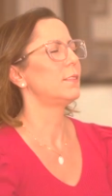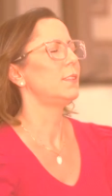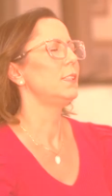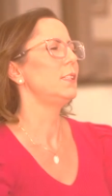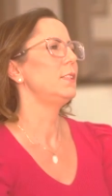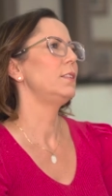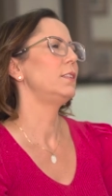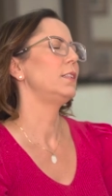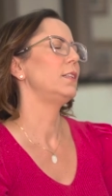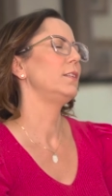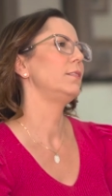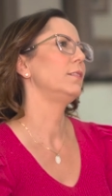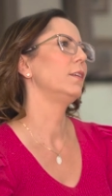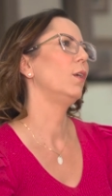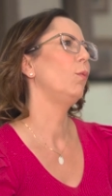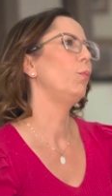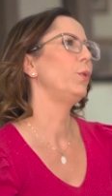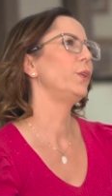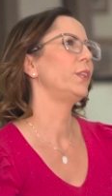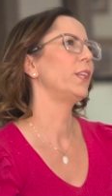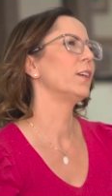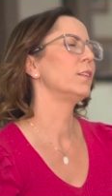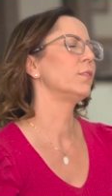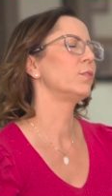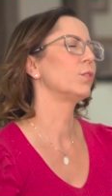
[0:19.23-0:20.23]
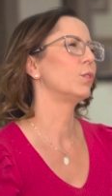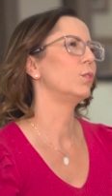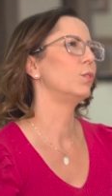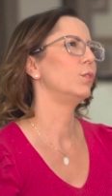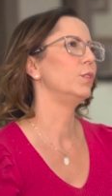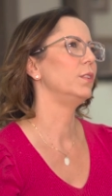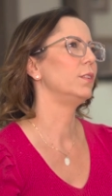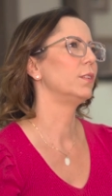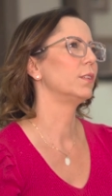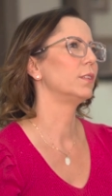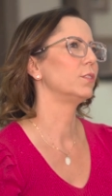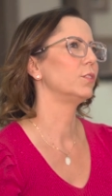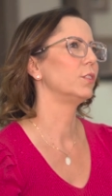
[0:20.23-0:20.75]
Sidney, são
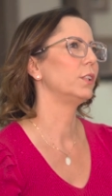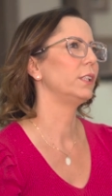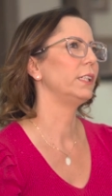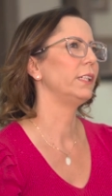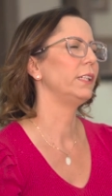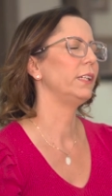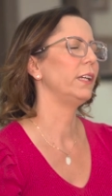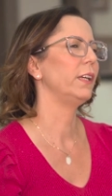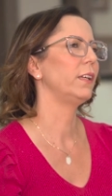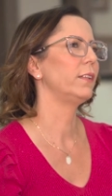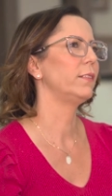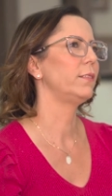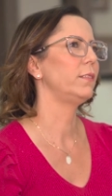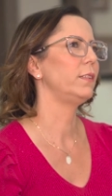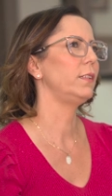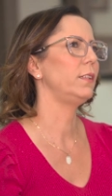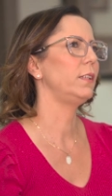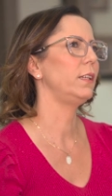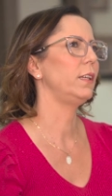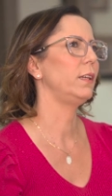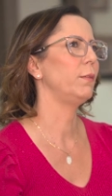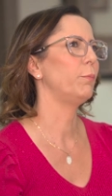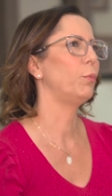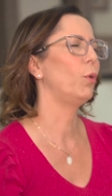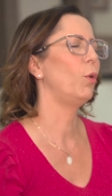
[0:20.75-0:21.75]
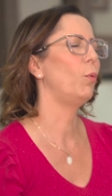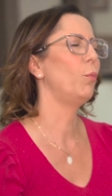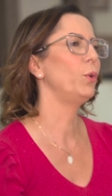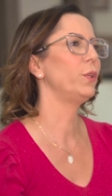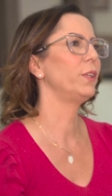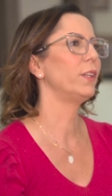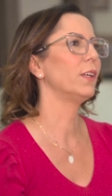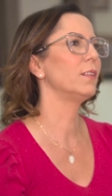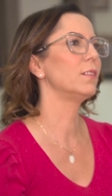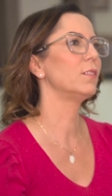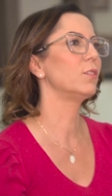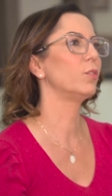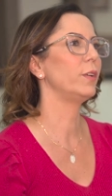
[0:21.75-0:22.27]
muitas coisas, né? É assim,
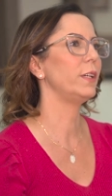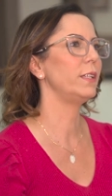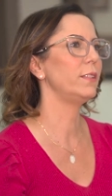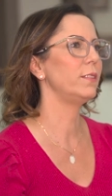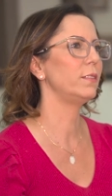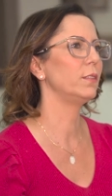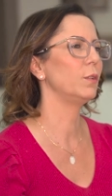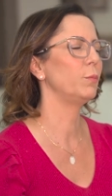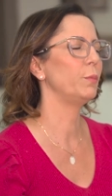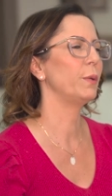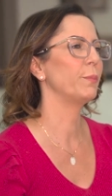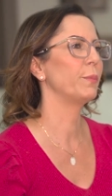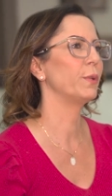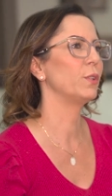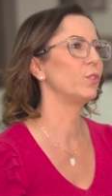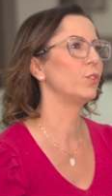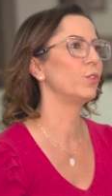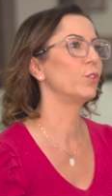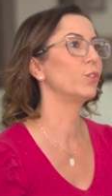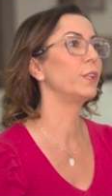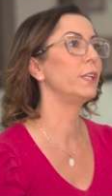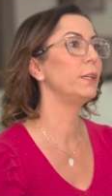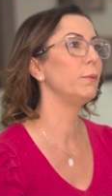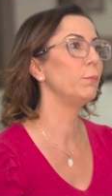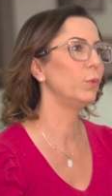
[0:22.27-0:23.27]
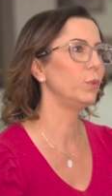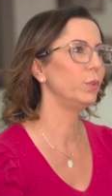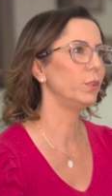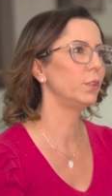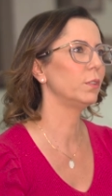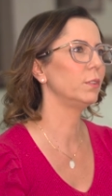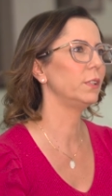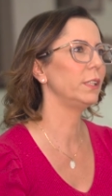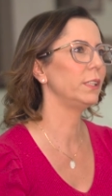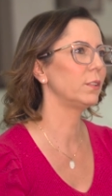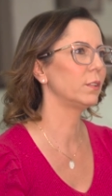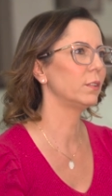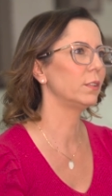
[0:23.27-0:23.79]
por muitas vezes eu me emocionei
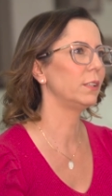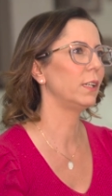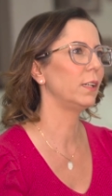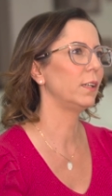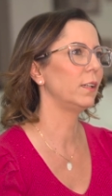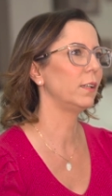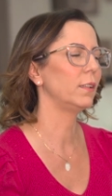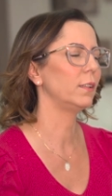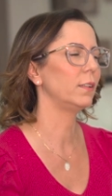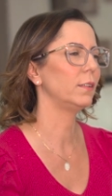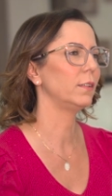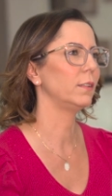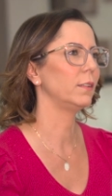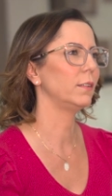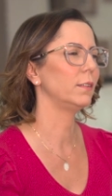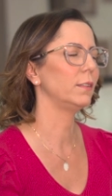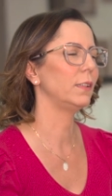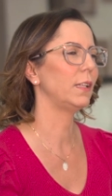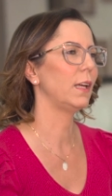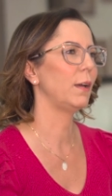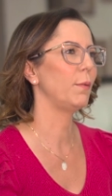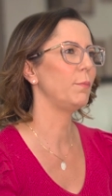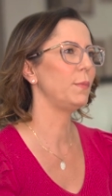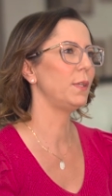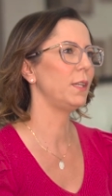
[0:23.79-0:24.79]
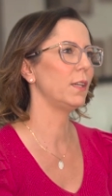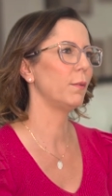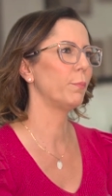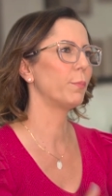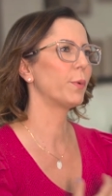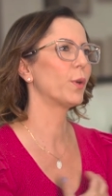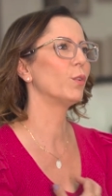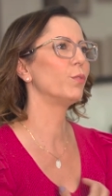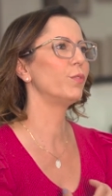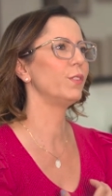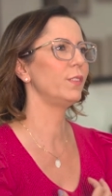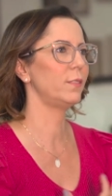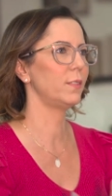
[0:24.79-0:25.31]
muito dentro da, da
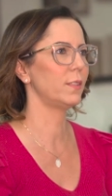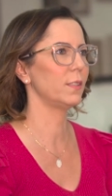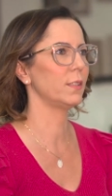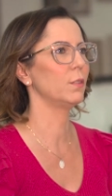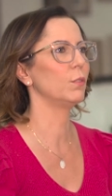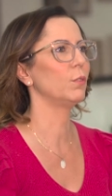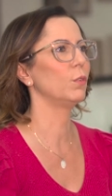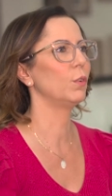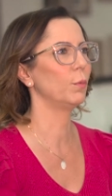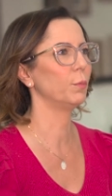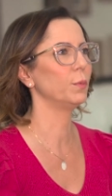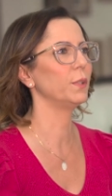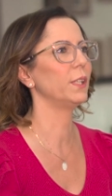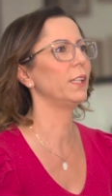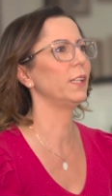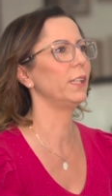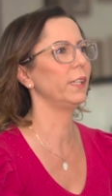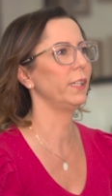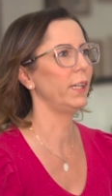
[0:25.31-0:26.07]
minha profissão como